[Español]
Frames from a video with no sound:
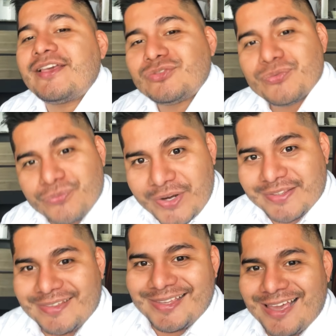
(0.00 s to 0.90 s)
es un
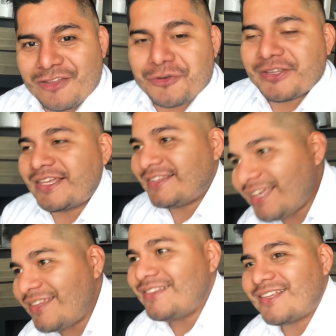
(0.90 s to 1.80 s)
fuerte indicador de que
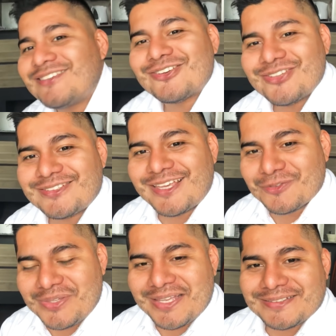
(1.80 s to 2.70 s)
tiene intenciones
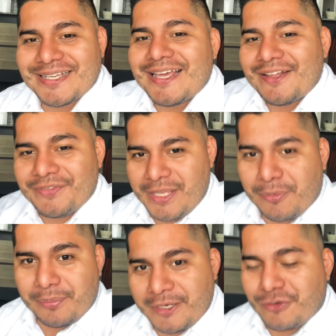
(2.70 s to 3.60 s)
genuinas de
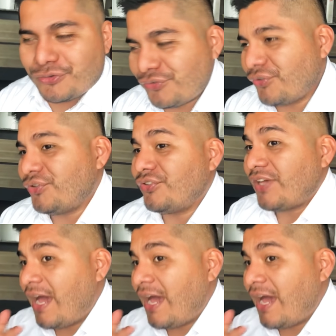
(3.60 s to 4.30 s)
volver con nosotros.